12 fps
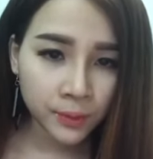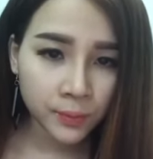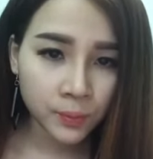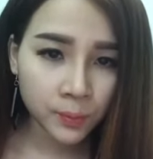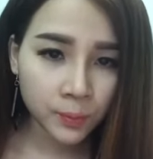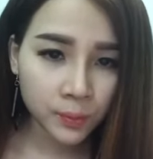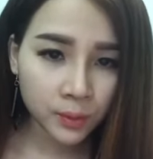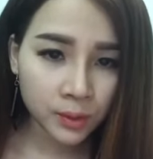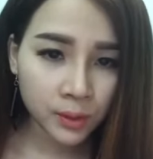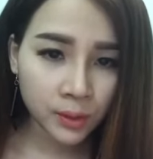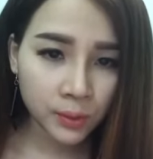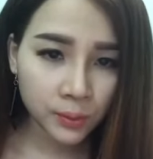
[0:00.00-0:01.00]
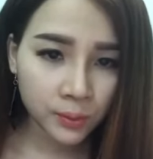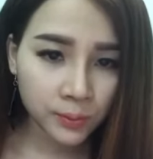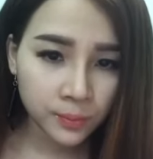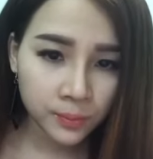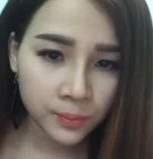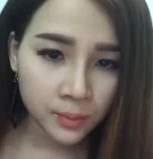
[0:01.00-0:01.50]
vùng mũi nhiều,
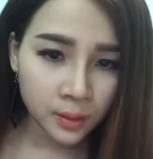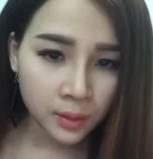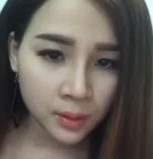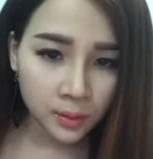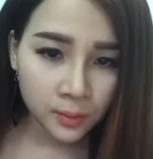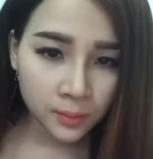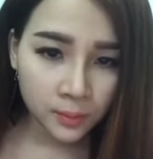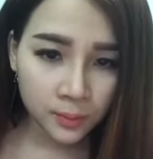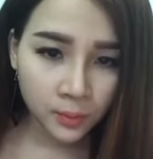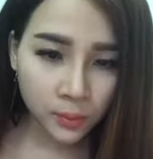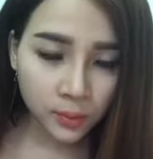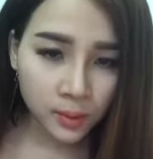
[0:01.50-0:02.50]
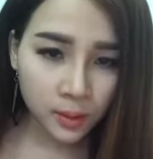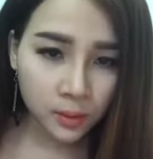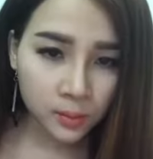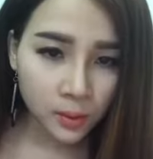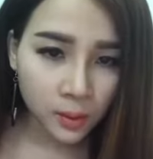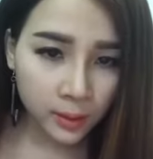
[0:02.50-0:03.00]
vùng mũi
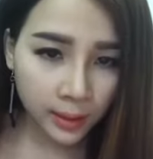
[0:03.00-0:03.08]
đúng rồi,